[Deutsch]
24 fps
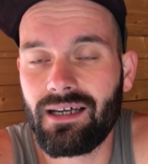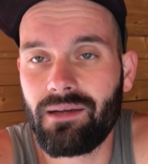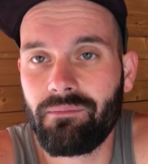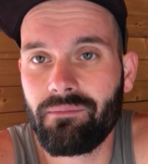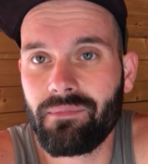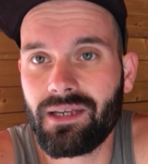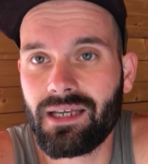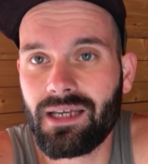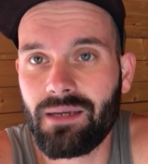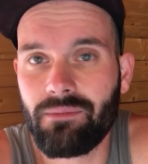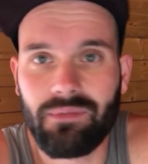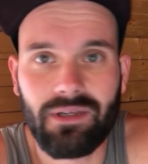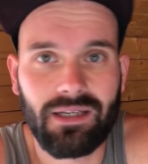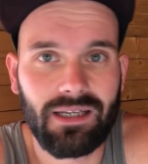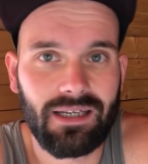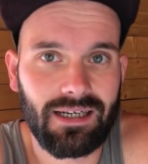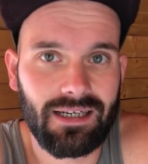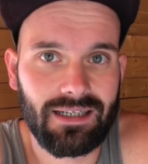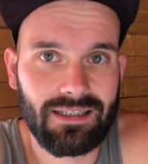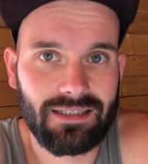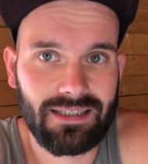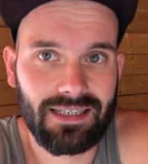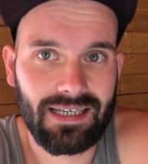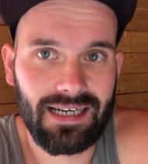ähm,
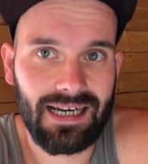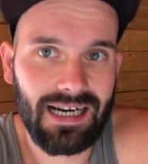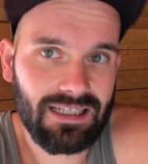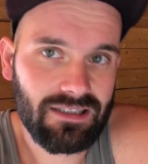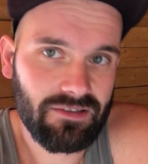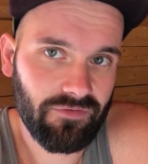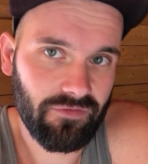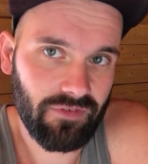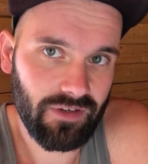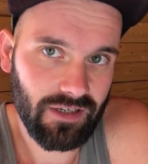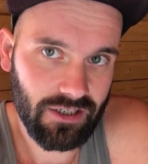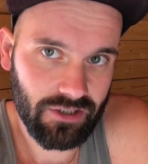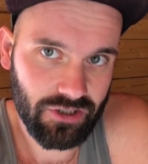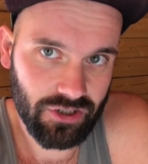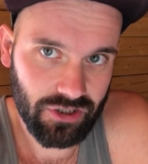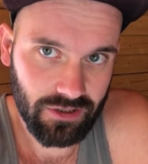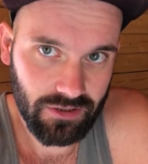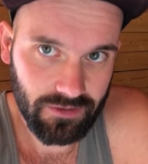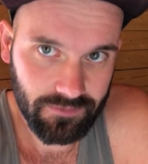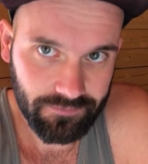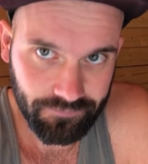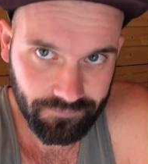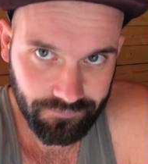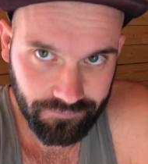
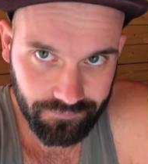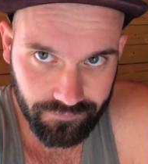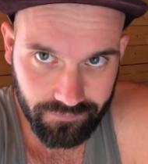Campinggas-Gasflasche.